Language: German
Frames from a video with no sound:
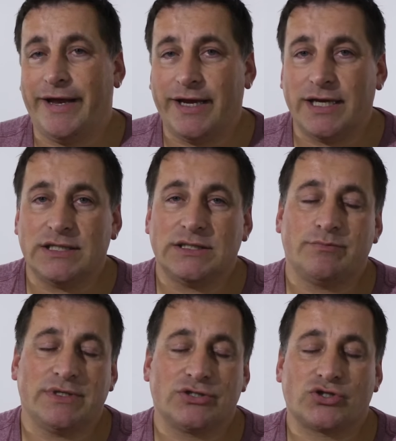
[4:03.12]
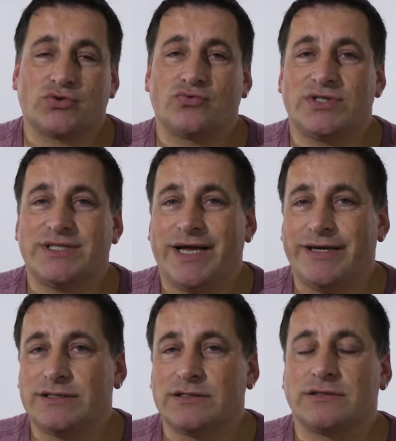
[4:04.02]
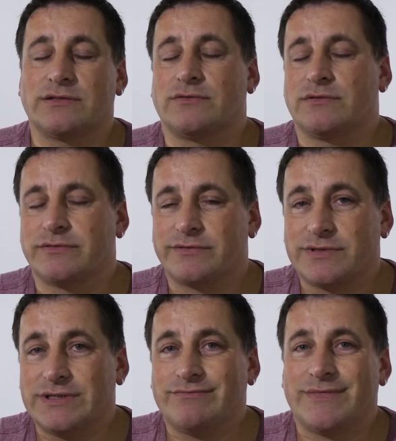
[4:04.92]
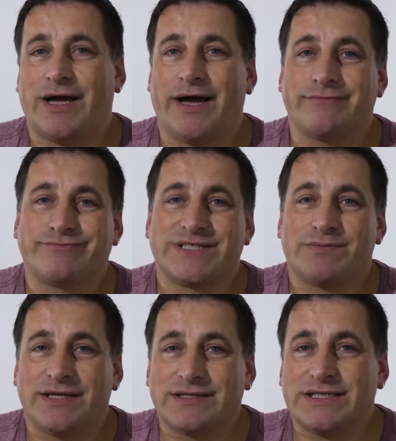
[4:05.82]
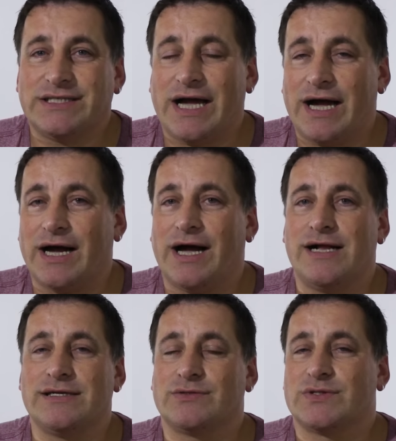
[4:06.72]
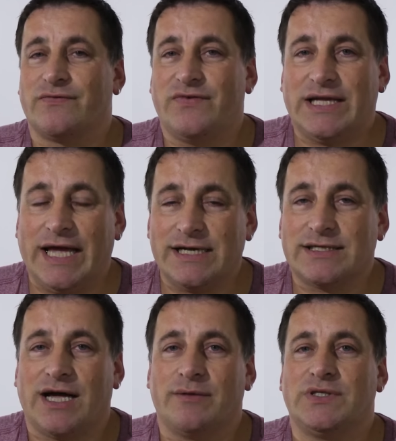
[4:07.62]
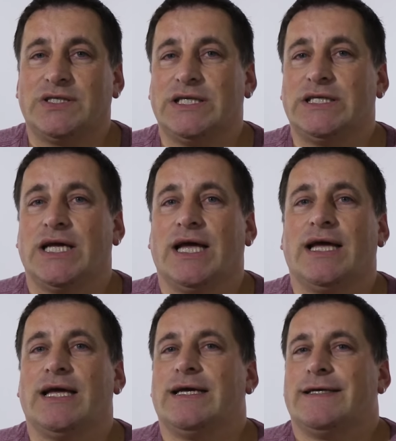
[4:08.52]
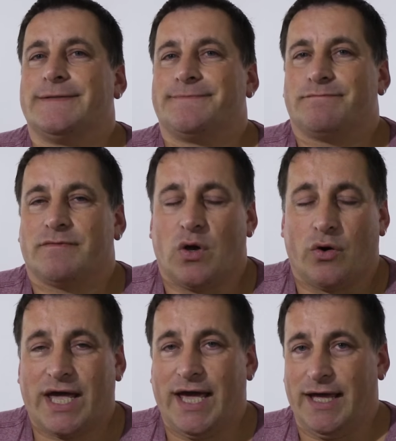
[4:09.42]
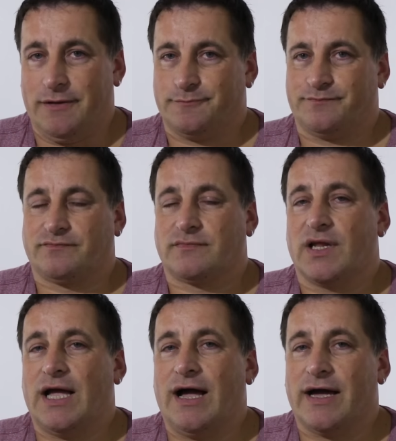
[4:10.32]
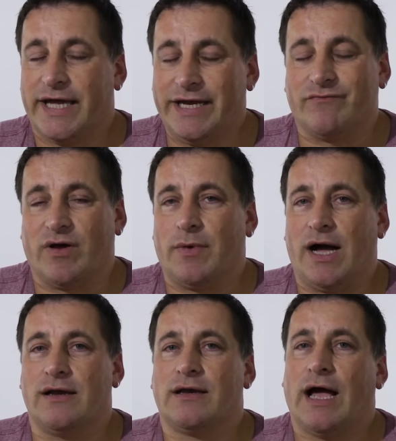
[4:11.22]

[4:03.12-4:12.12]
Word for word: hey, ich bin Student und 20 Jahre alt und so viel Geld habe ich nicht. Okay, reden wir mal.